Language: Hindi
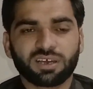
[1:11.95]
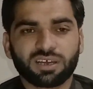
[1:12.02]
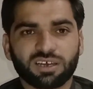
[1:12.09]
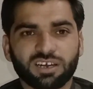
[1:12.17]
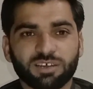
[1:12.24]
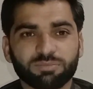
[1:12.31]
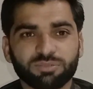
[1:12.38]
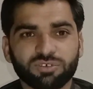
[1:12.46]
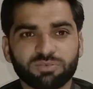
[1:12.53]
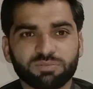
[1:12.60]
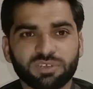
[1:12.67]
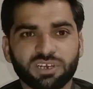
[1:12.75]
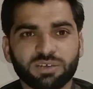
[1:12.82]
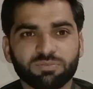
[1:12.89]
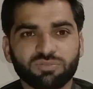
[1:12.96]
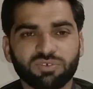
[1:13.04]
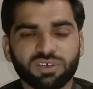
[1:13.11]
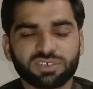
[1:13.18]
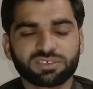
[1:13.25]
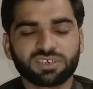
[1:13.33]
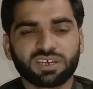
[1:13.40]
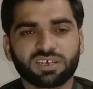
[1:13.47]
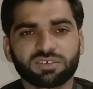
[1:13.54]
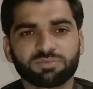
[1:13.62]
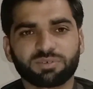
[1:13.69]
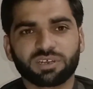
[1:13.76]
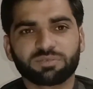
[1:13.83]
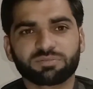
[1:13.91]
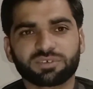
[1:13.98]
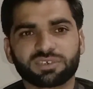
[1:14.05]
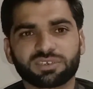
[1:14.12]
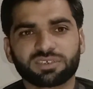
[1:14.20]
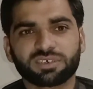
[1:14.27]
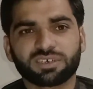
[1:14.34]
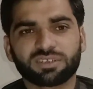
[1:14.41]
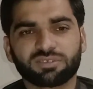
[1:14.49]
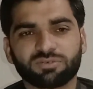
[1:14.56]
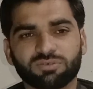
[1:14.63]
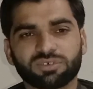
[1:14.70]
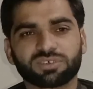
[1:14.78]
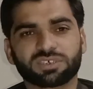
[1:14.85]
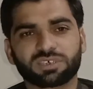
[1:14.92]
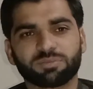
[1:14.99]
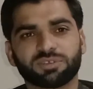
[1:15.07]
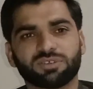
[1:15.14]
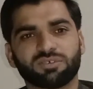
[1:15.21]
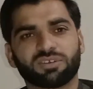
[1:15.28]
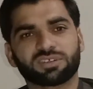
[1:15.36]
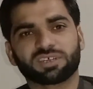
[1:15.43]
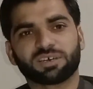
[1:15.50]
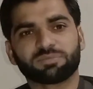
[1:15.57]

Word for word: अगर आपके ओपनर आपको अच्छा आगाज़ फराम करते हैं तो इसके बदौलत